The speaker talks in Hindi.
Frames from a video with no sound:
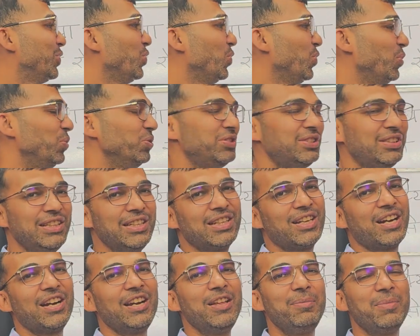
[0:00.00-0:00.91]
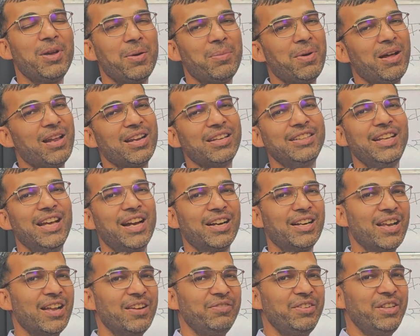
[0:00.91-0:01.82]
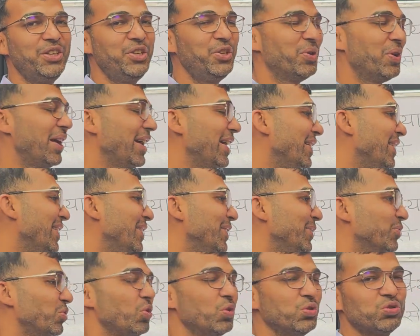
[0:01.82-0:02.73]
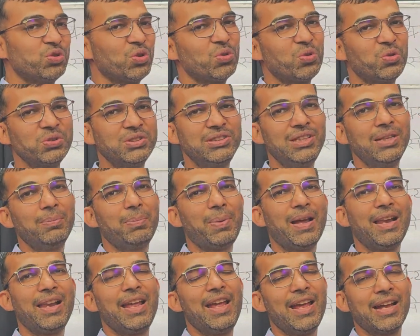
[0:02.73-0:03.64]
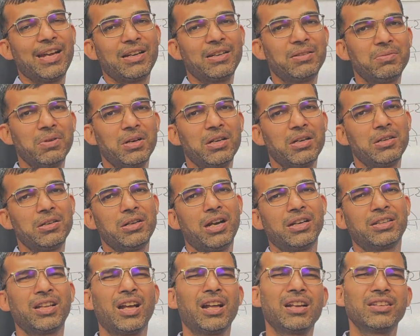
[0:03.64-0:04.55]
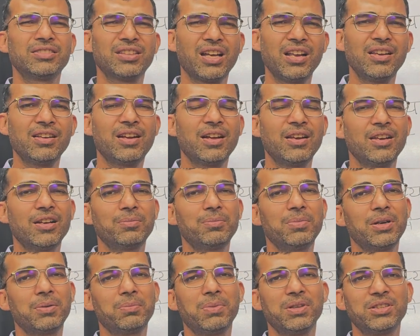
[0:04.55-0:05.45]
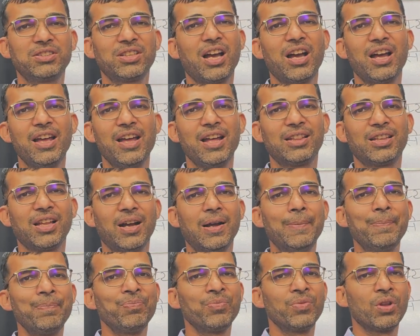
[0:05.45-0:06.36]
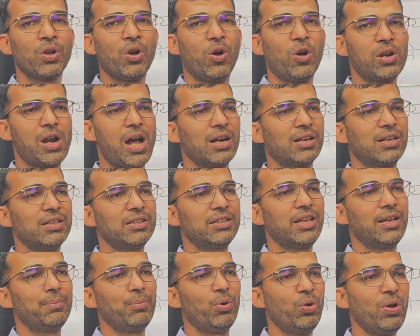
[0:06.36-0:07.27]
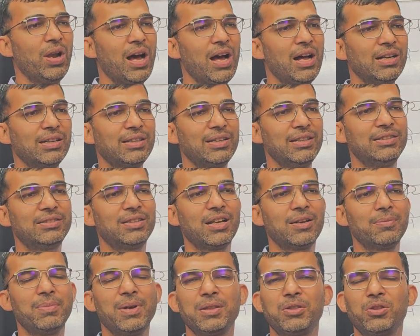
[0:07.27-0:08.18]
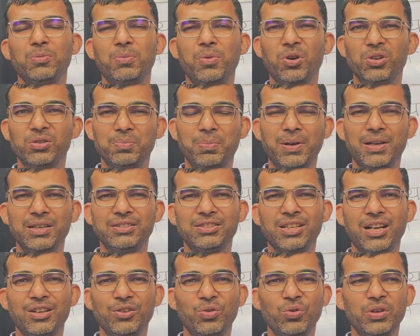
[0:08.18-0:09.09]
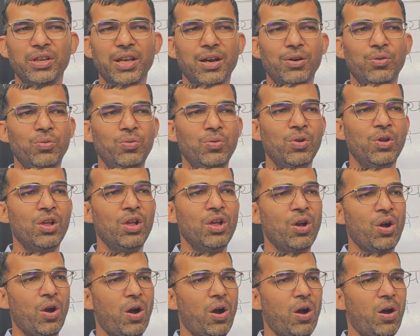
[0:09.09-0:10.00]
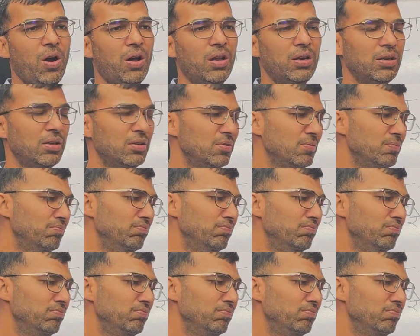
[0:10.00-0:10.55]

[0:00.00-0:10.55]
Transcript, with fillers: तो उसी कड़ी में हमारा ये अगला वीडियो है दोस्तों कुछ दिन पहले एक 18 साल का लगभग बच्चा आया था और आकर के बोला कि सर मैं तो बहुत परेशान हो गया हूँ और